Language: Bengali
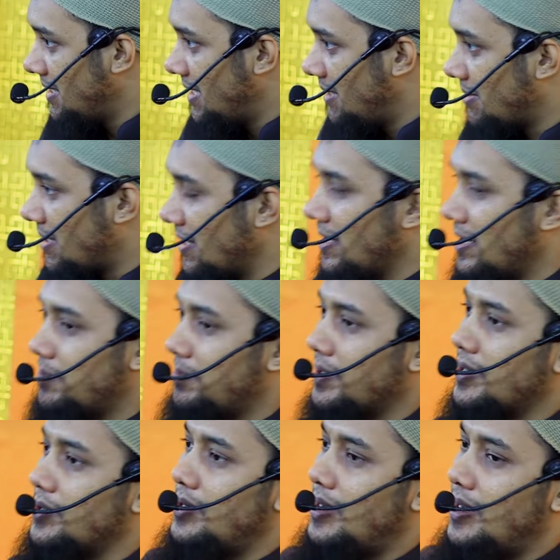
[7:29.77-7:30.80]
এবং আল্লাহর
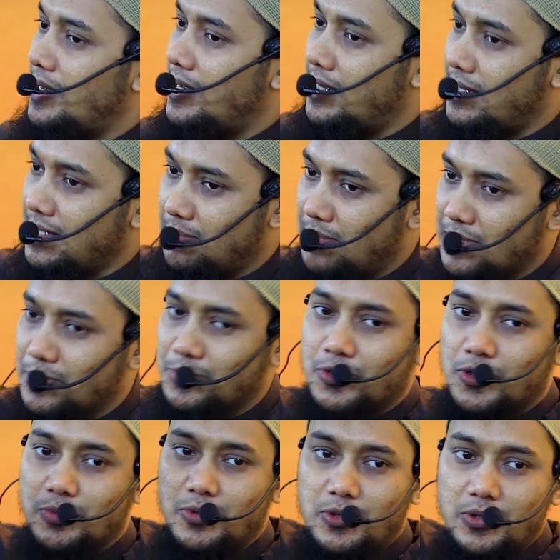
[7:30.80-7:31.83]
পাকের ইবাদত
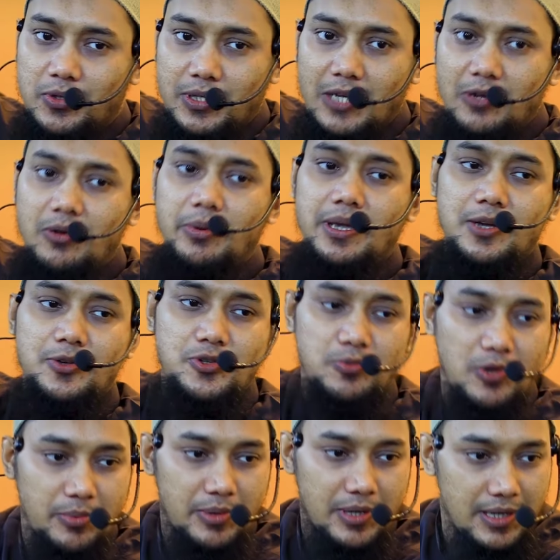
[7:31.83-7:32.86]
করব কেউ আমাকে কিছু
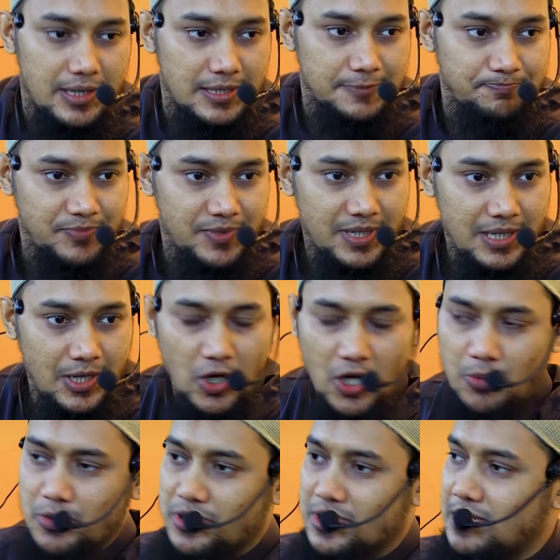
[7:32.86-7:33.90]
বলবে না
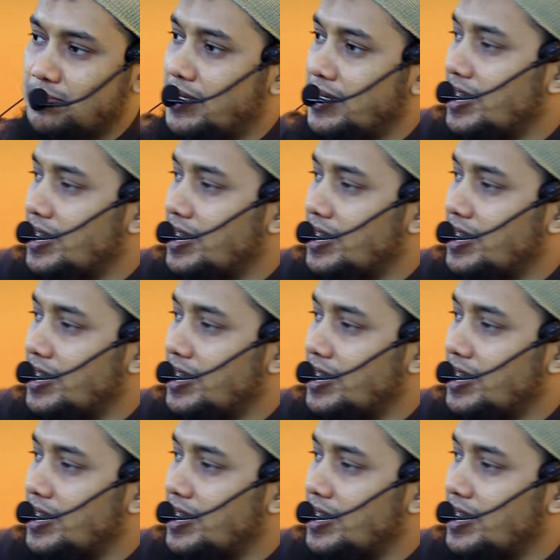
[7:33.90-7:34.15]
অমুসলিমরা